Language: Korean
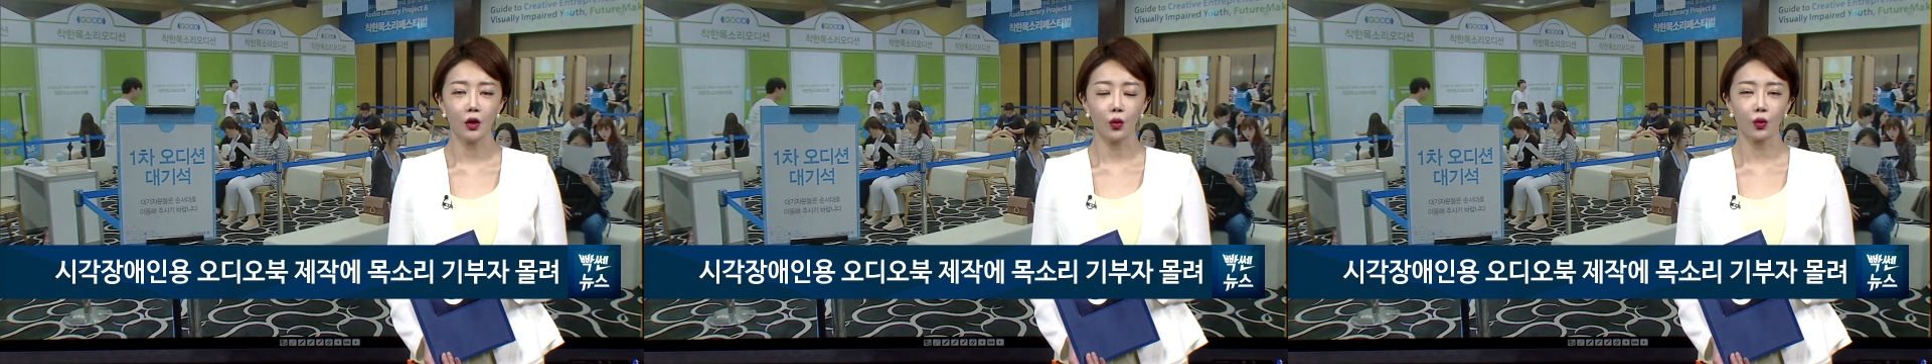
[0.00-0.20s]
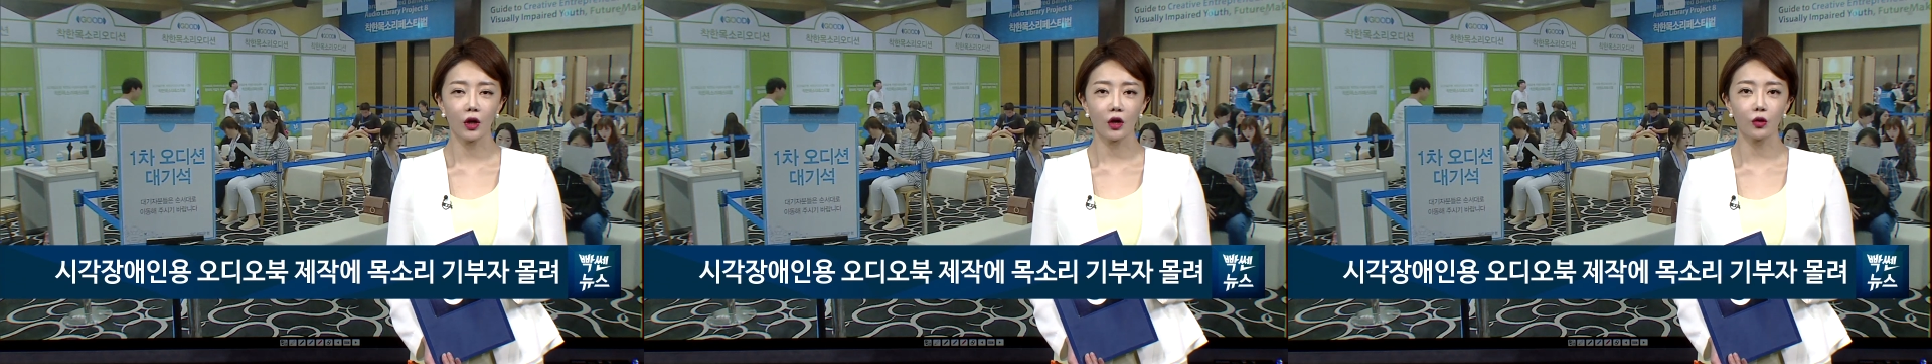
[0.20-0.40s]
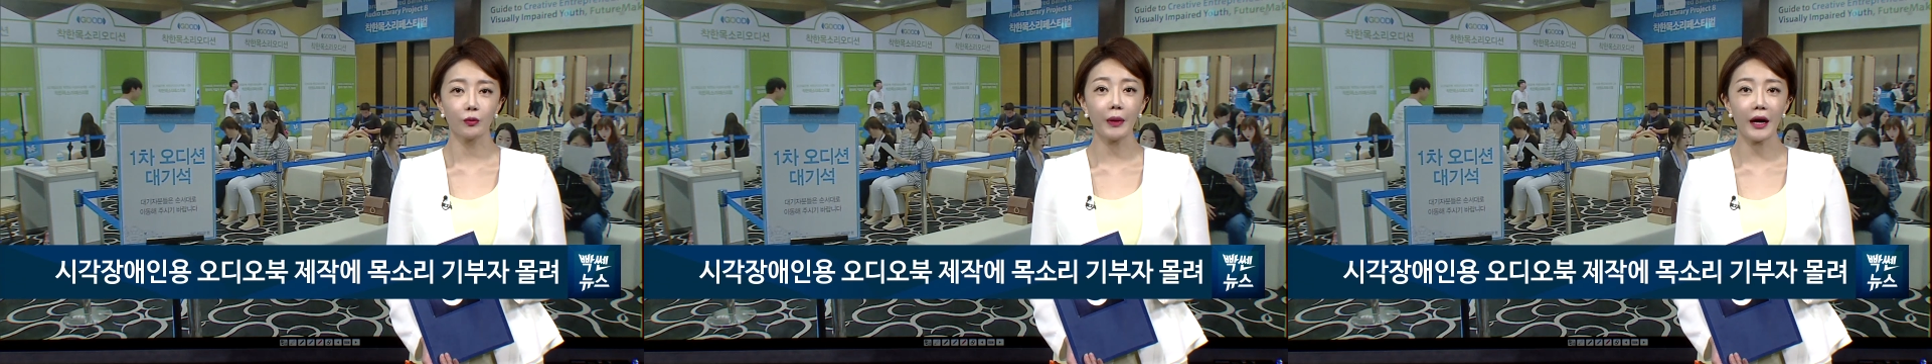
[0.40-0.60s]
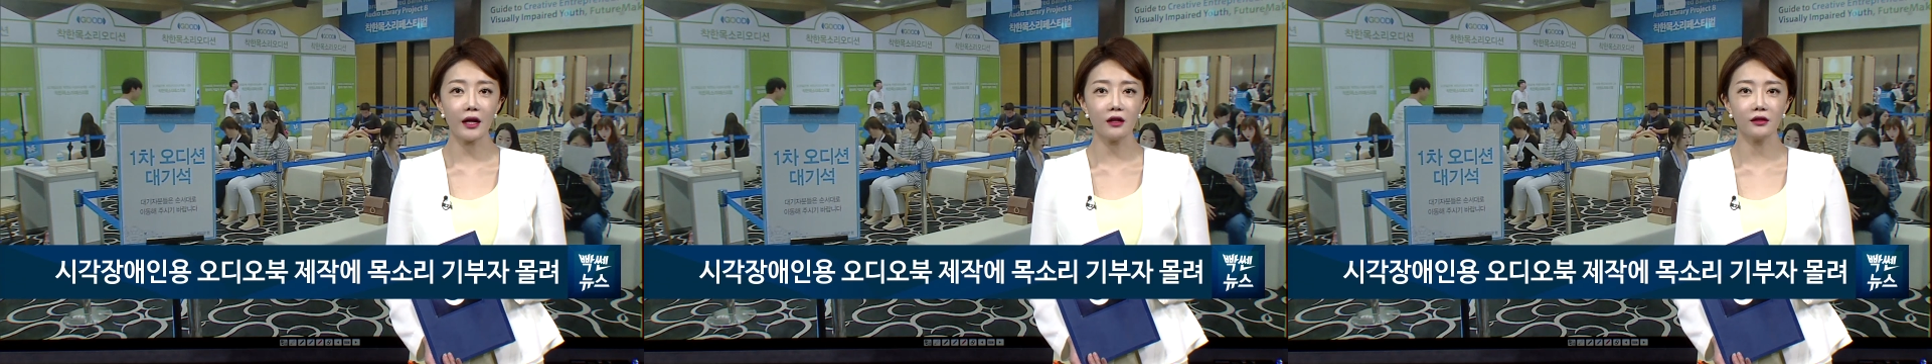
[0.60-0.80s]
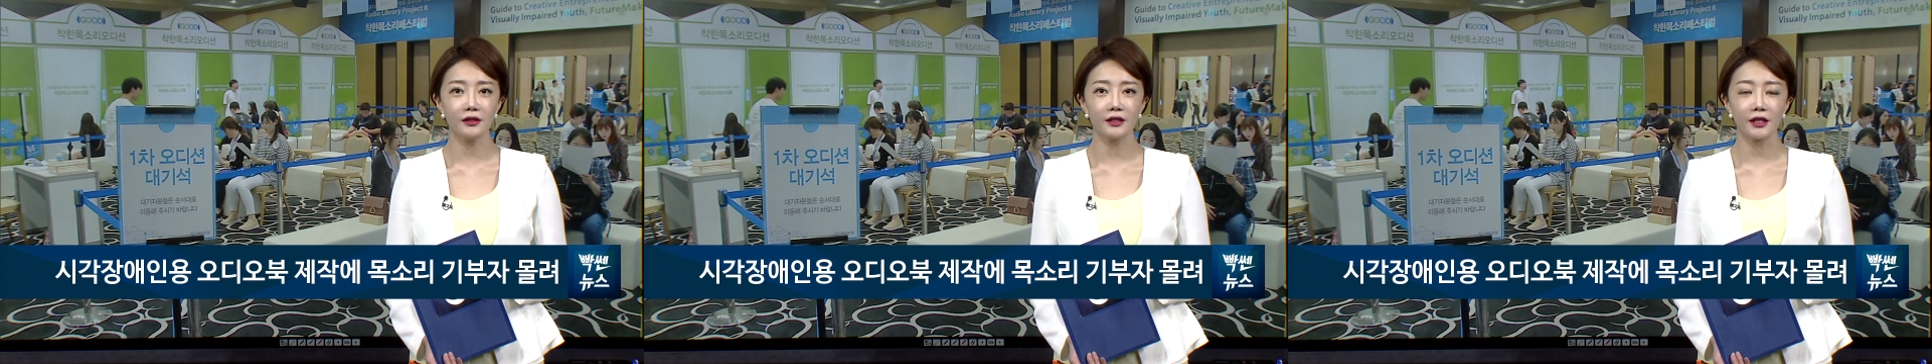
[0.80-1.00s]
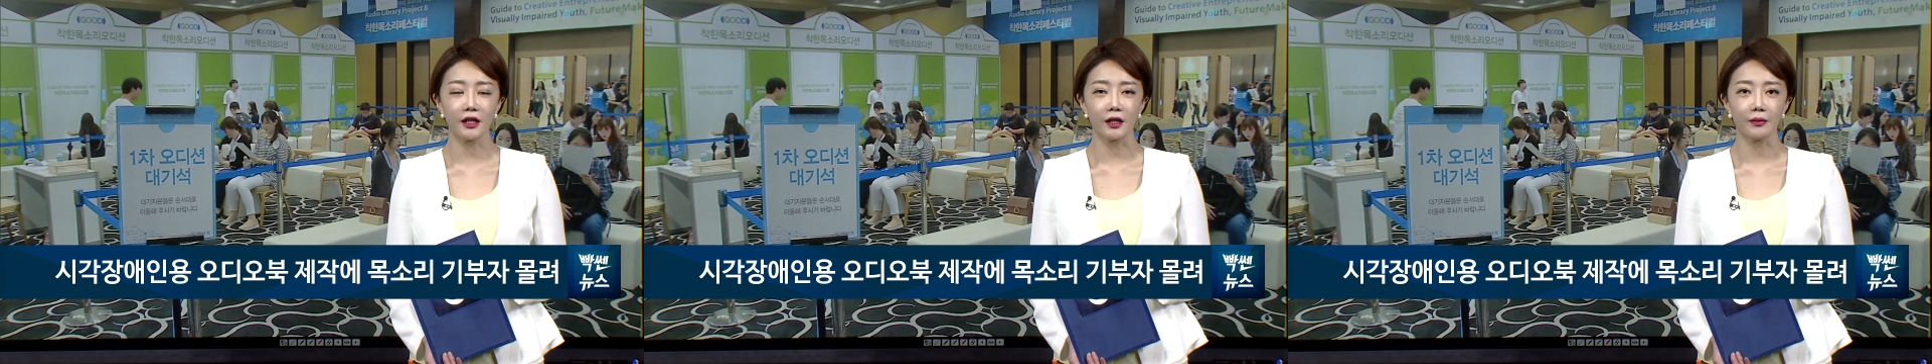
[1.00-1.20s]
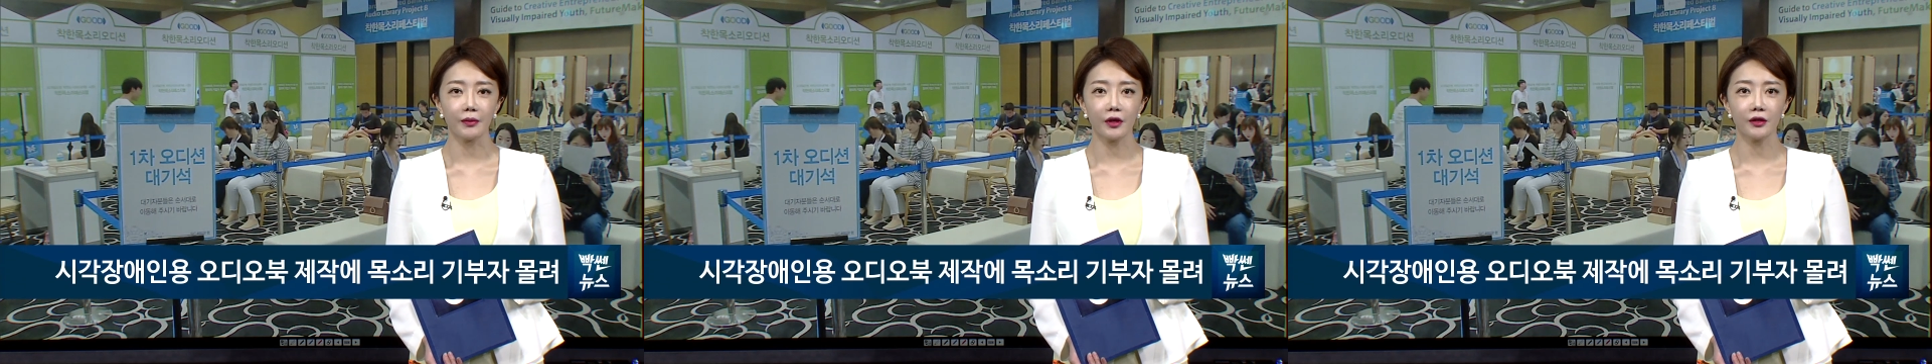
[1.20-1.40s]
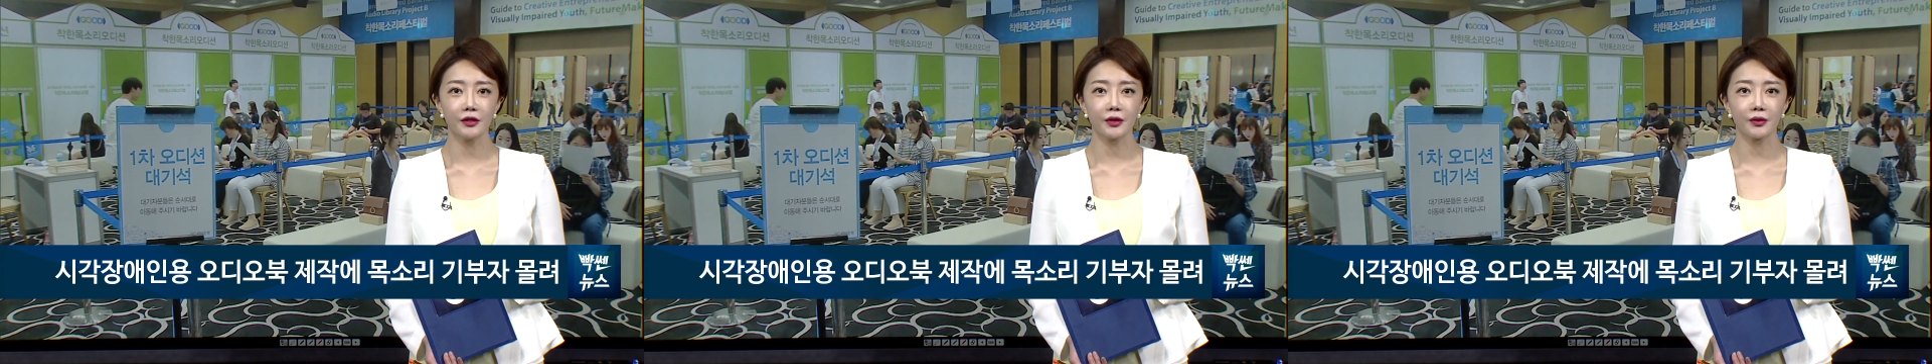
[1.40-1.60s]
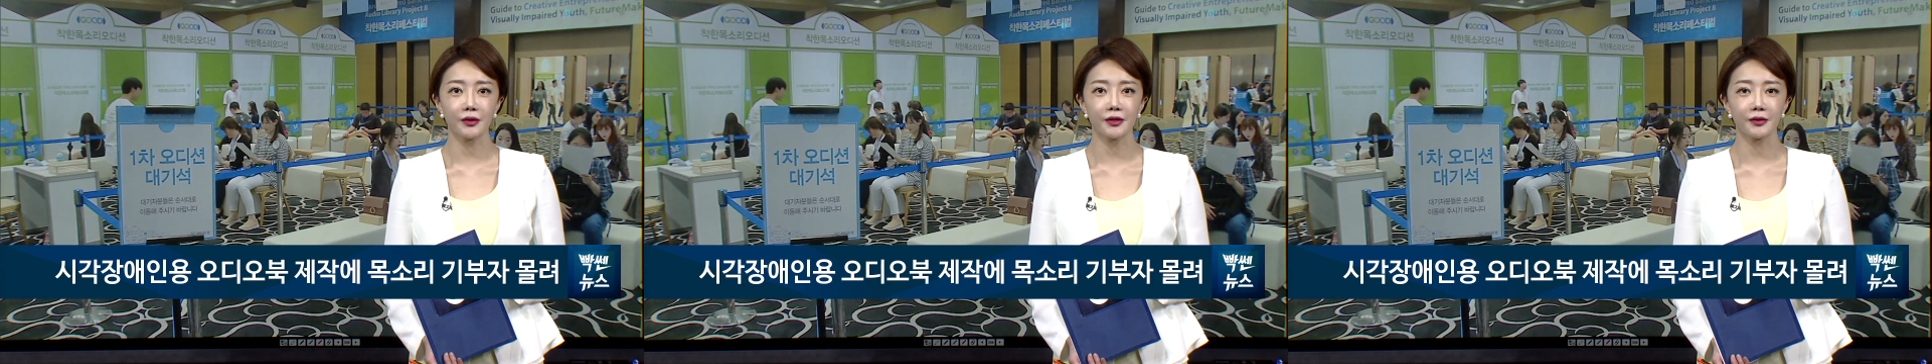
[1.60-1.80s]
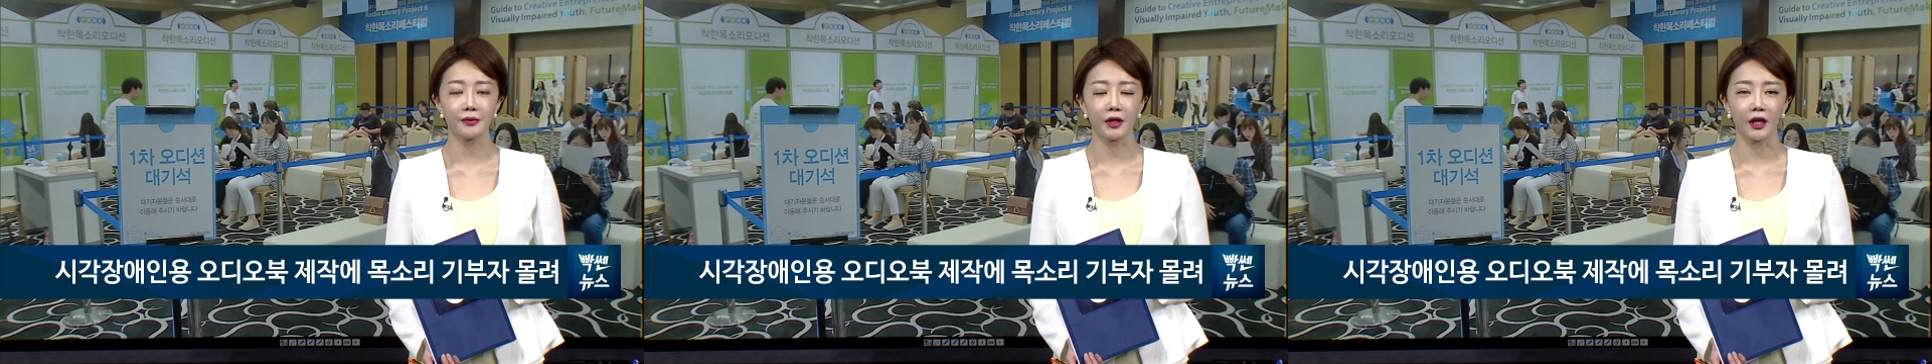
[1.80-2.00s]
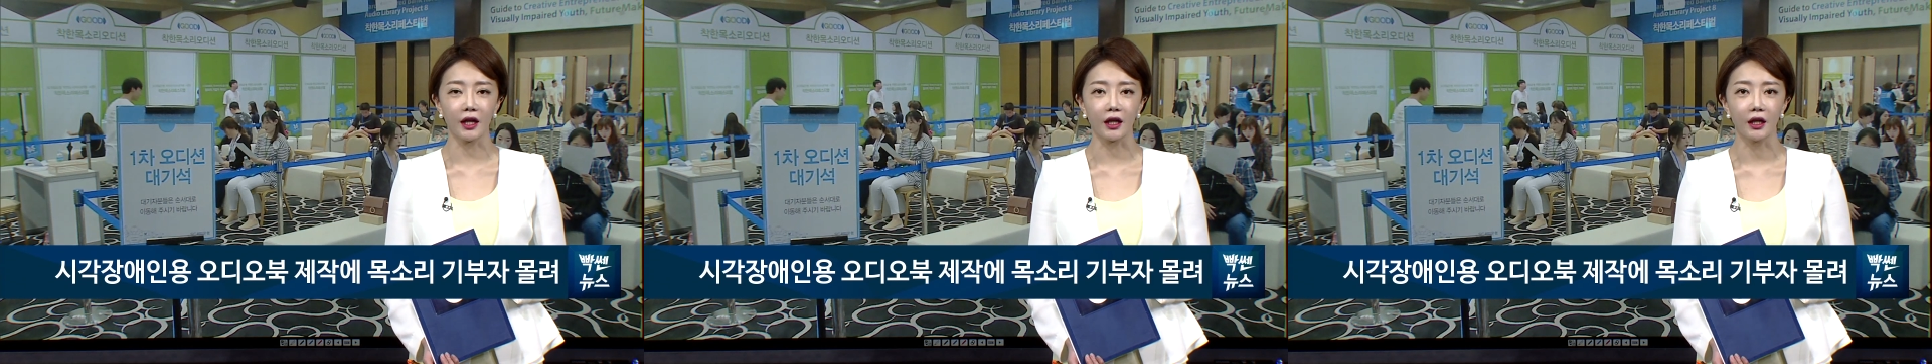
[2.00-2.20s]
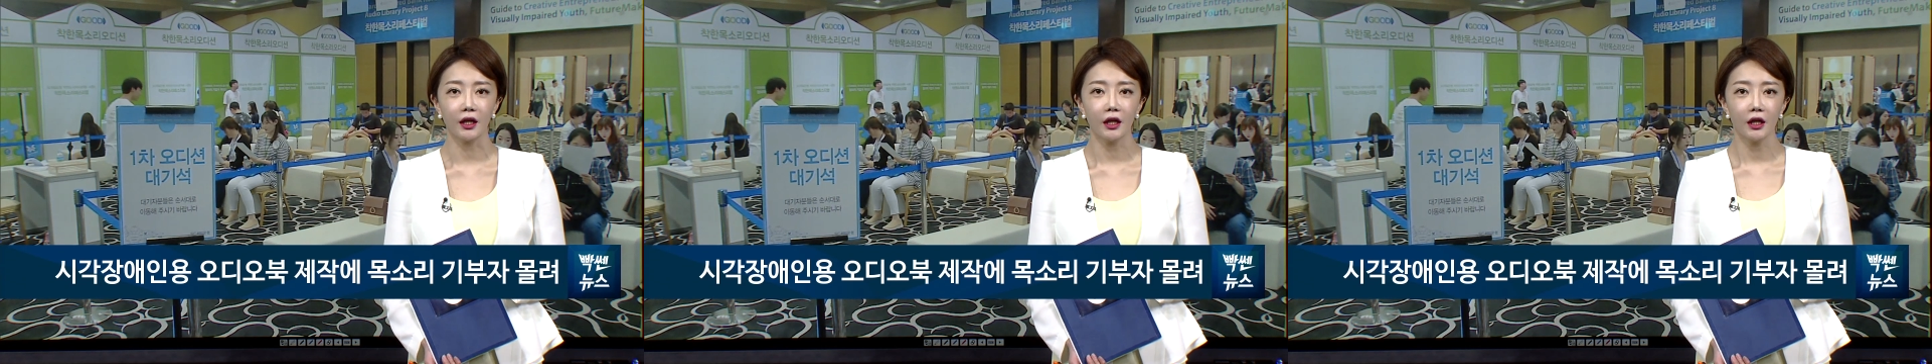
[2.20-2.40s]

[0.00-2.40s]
올해로 8년째 펼치고 있습니다.